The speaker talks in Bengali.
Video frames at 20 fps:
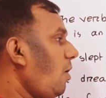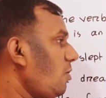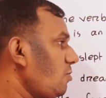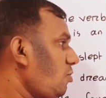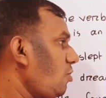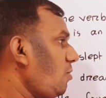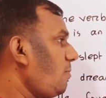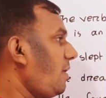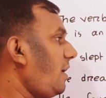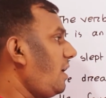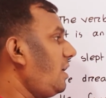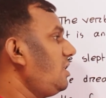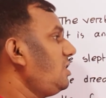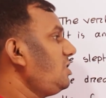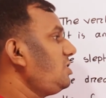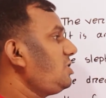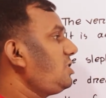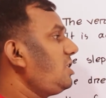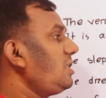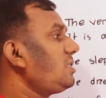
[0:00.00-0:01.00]
অথবা
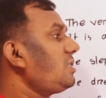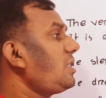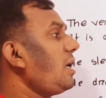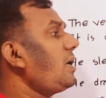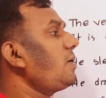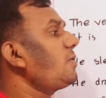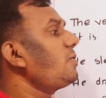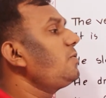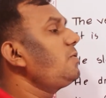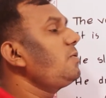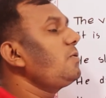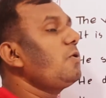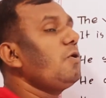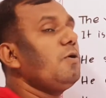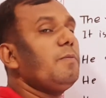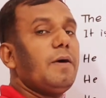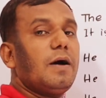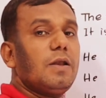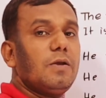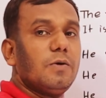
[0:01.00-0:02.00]
সে দারুণ
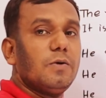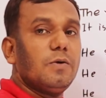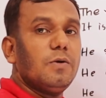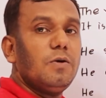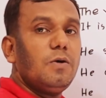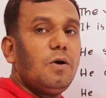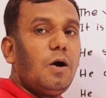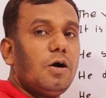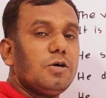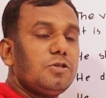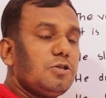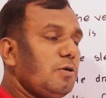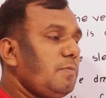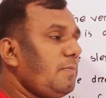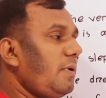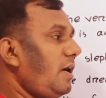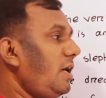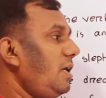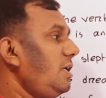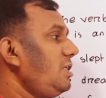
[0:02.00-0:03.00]
ঘুমালো
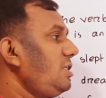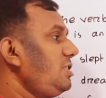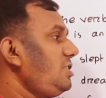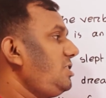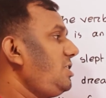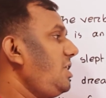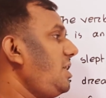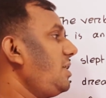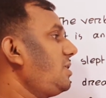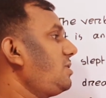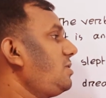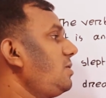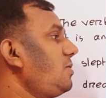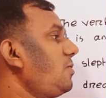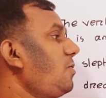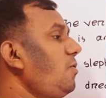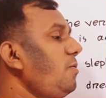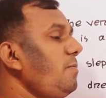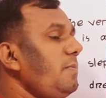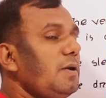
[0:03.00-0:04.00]
অথবা সে একটি
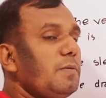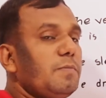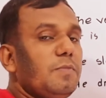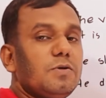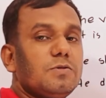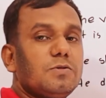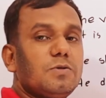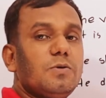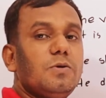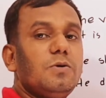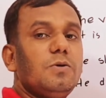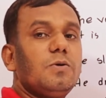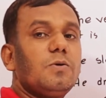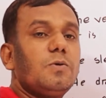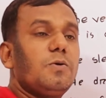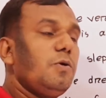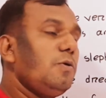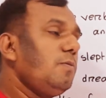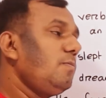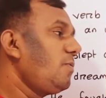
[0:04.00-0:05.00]
ঘুমের মতো
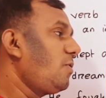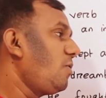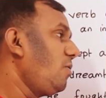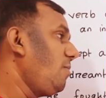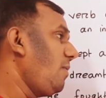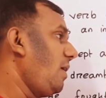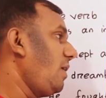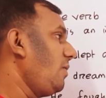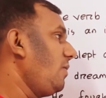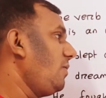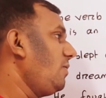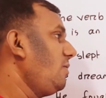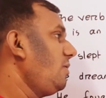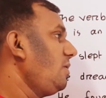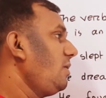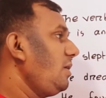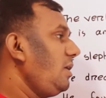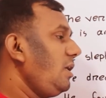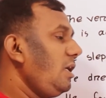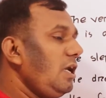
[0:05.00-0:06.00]
ঘুম ঘুমালো
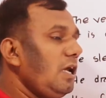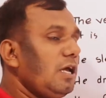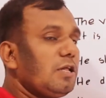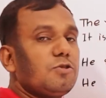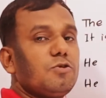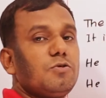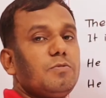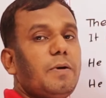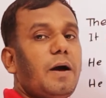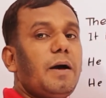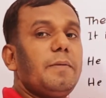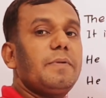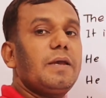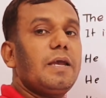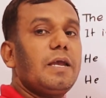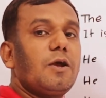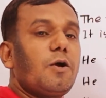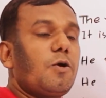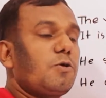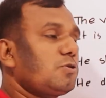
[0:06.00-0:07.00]
এতভাবে
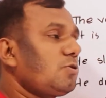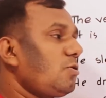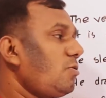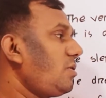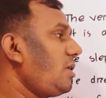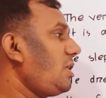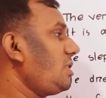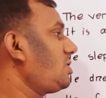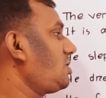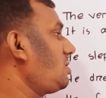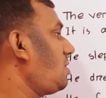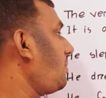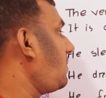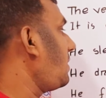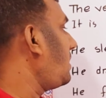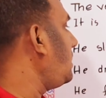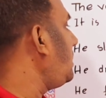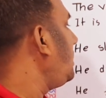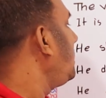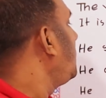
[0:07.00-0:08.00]
এই অর্থটা আসতে
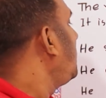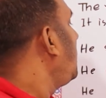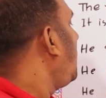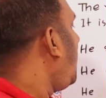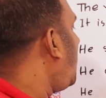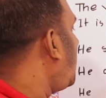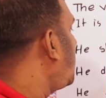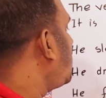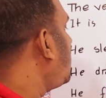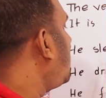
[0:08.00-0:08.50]
পারে আর